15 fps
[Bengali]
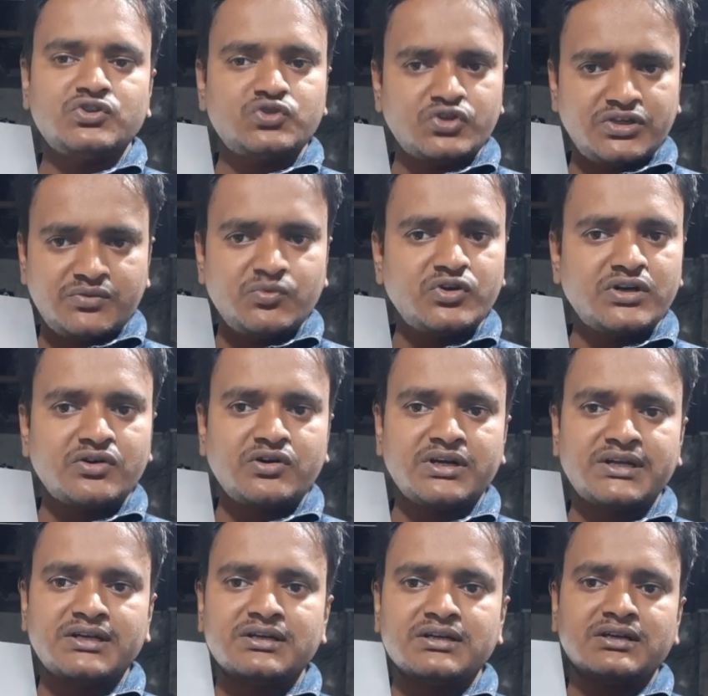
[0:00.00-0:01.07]
যদি মনে
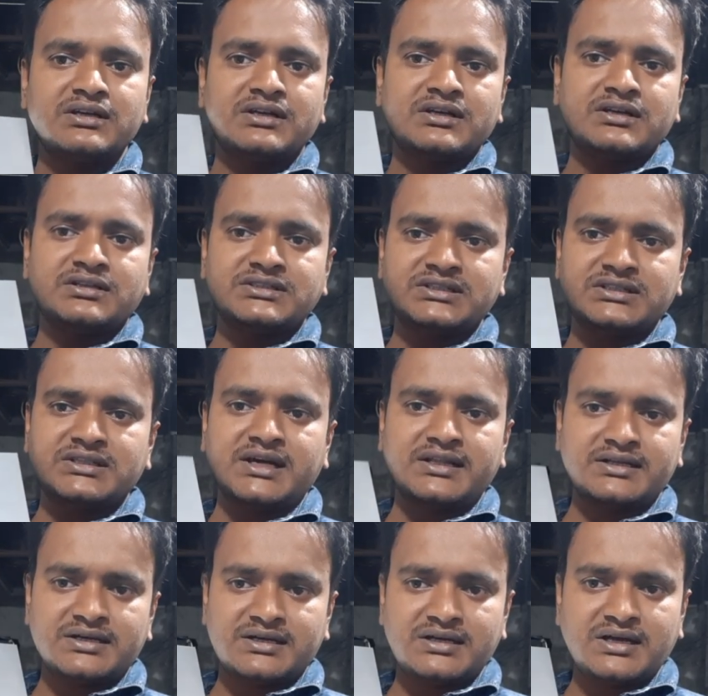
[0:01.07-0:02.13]
করেন যে
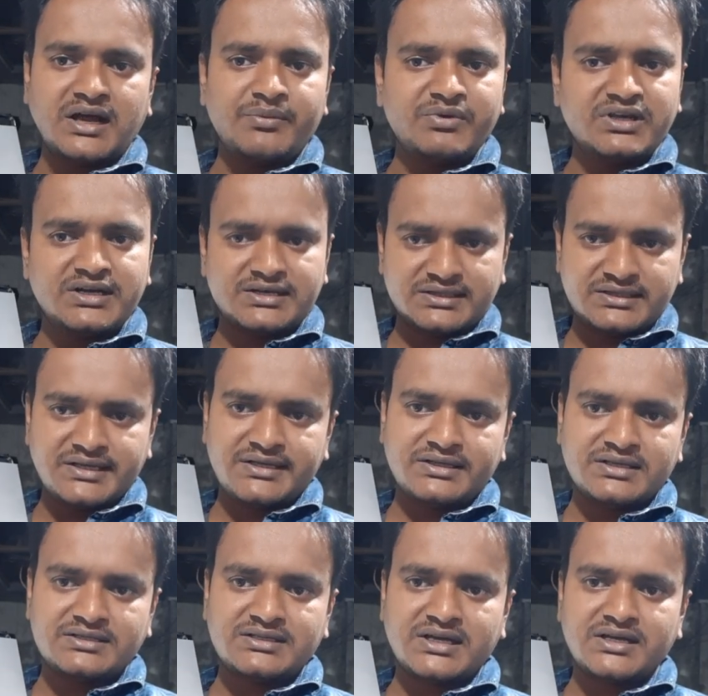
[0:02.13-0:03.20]
দাদা আমি এটা
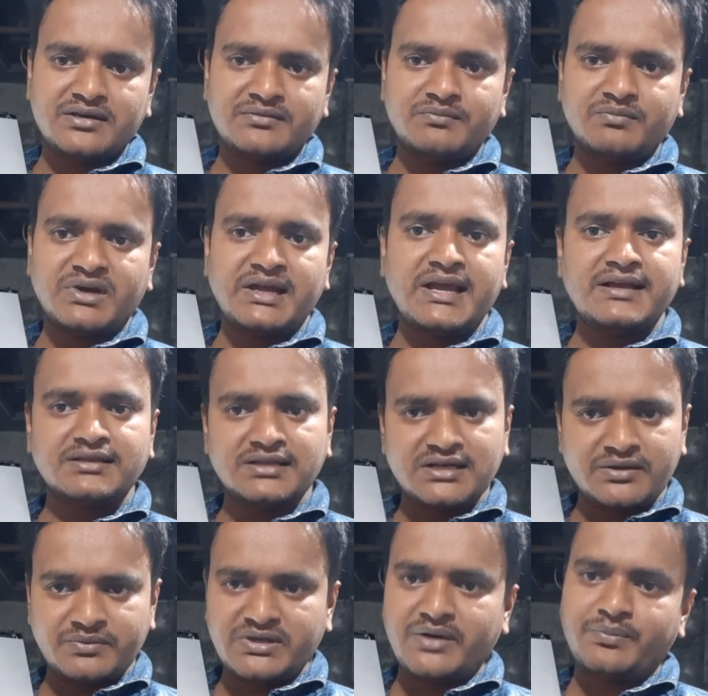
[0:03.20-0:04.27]
দেখতে চাই বা একদিন
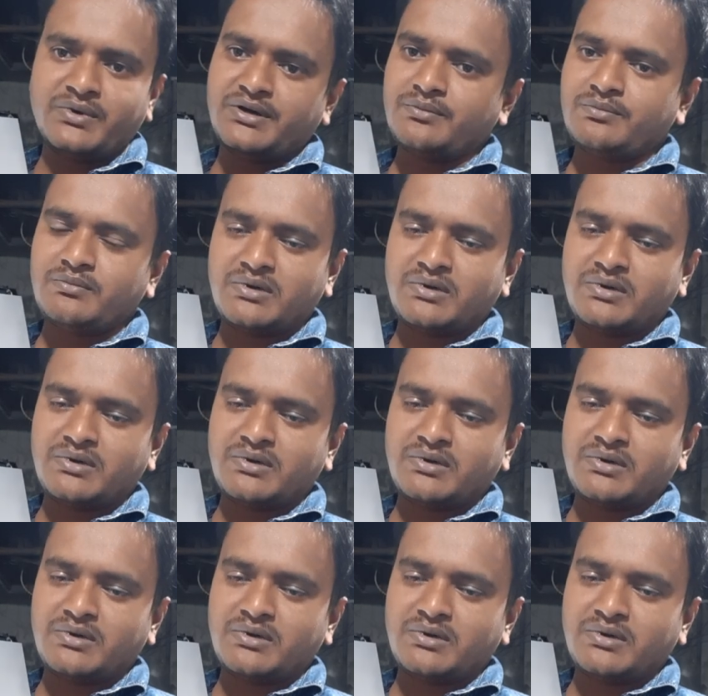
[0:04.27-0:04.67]
আমি আপনার